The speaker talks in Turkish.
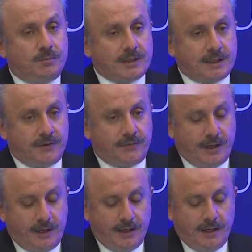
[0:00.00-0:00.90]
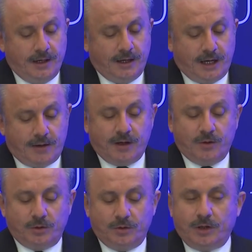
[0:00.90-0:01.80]
mesafeye hava
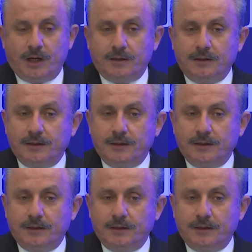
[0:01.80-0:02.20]
yoluyla